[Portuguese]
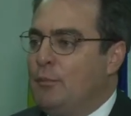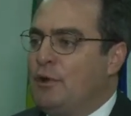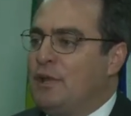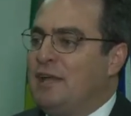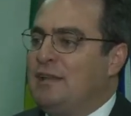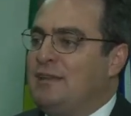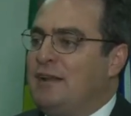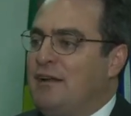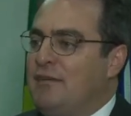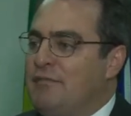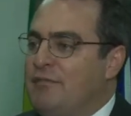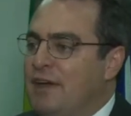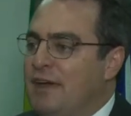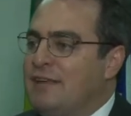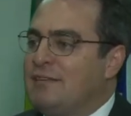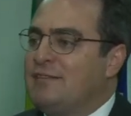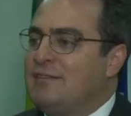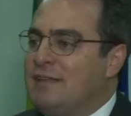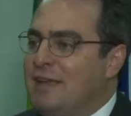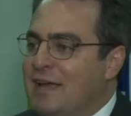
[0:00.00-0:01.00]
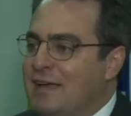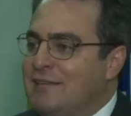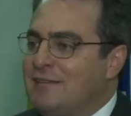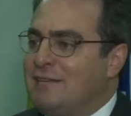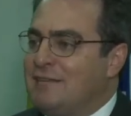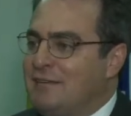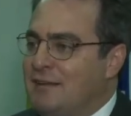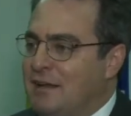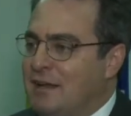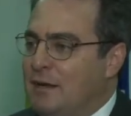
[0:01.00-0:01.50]
porque através
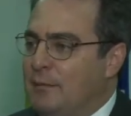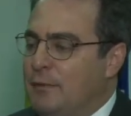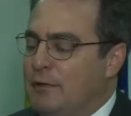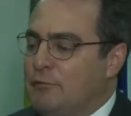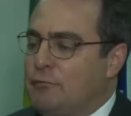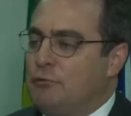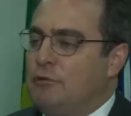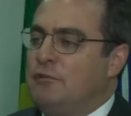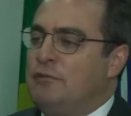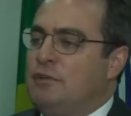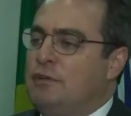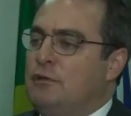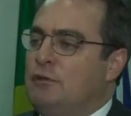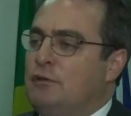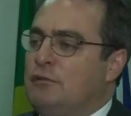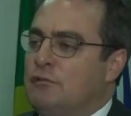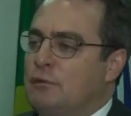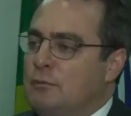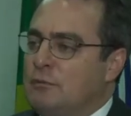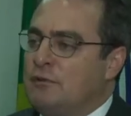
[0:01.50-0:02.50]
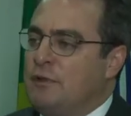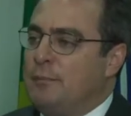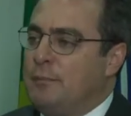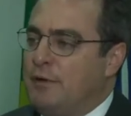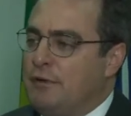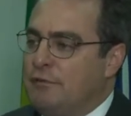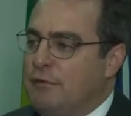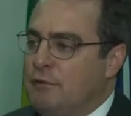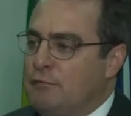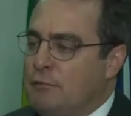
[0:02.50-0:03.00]
dessas reclamações é que nós vamos
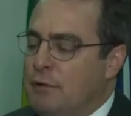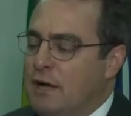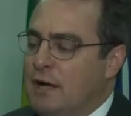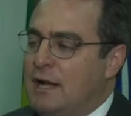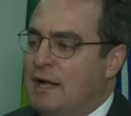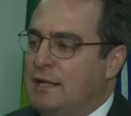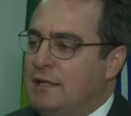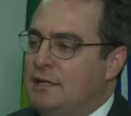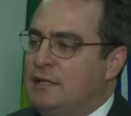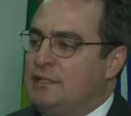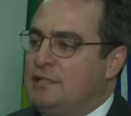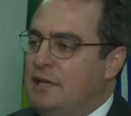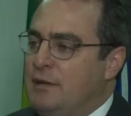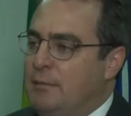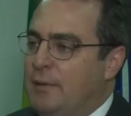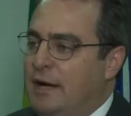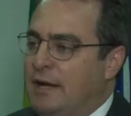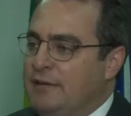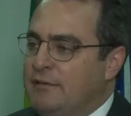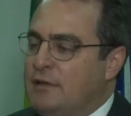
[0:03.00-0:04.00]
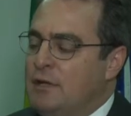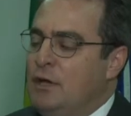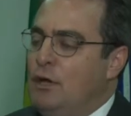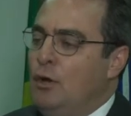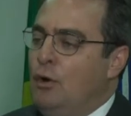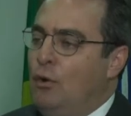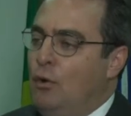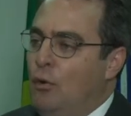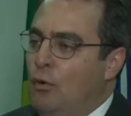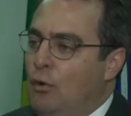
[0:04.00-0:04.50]
aperfeiçoar cada dia mais
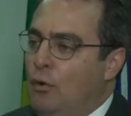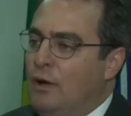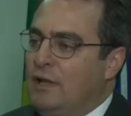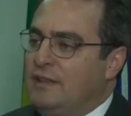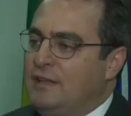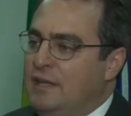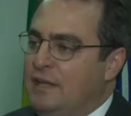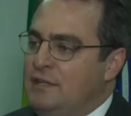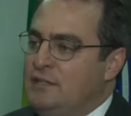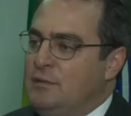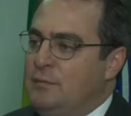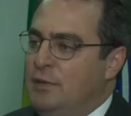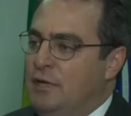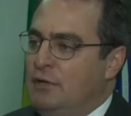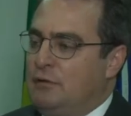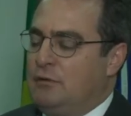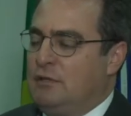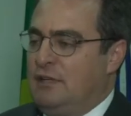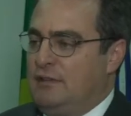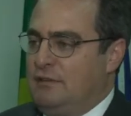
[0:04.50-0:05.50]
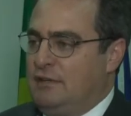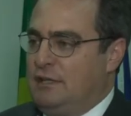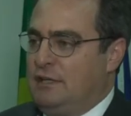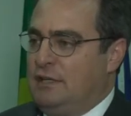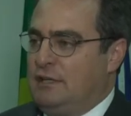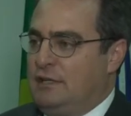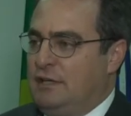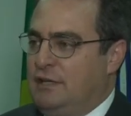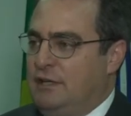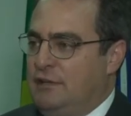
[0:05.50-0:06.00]
o atendimento da
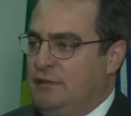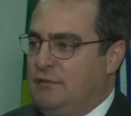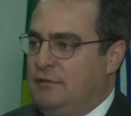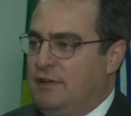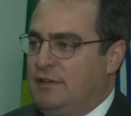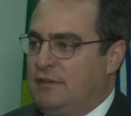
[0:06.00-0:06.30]
Secretaria de